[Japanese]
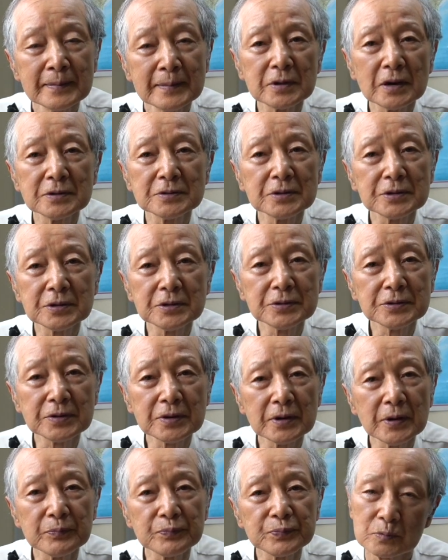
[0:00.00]
断食し
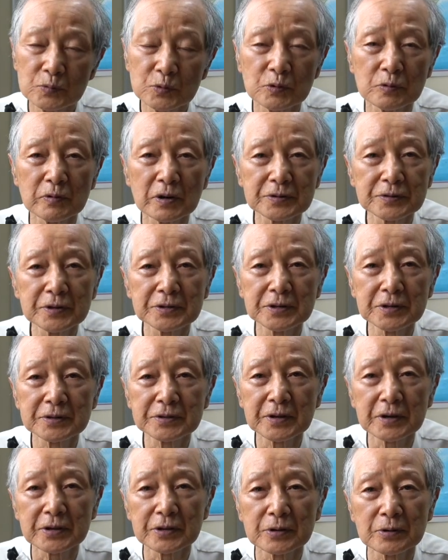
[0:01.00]
てもう忘れちゃっ
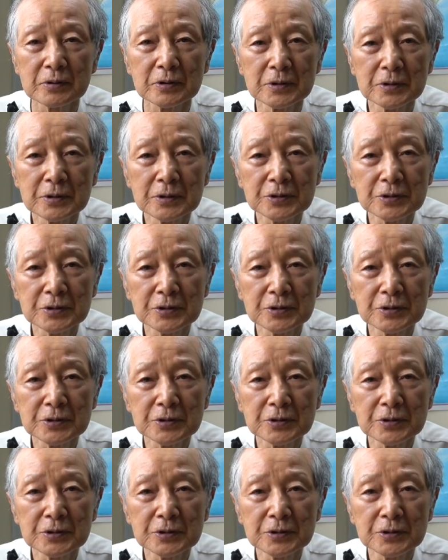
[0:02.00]
たけど